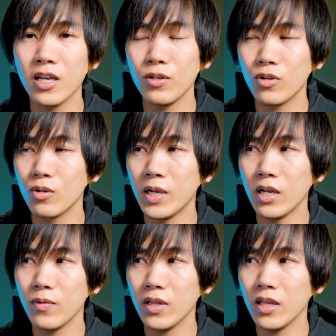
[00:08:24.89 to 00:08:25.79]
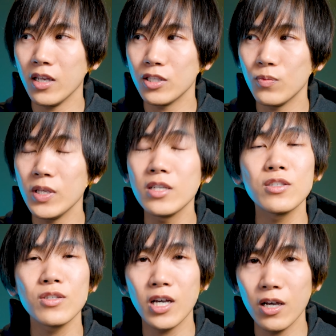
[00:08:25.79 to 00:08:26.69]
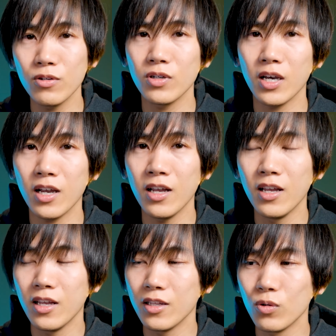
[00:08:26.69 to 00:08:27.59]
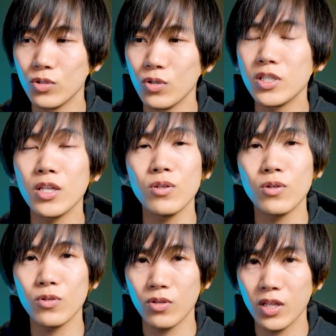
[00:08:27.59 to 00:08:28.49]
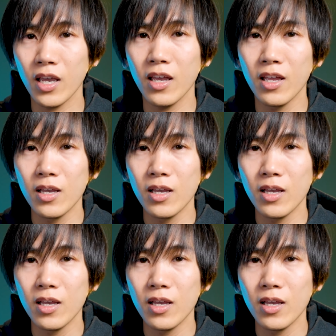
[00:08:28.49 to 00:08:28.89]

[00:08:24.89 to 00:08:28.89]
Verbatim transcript: がいろいろまあスフィンクスカウルから登場したということで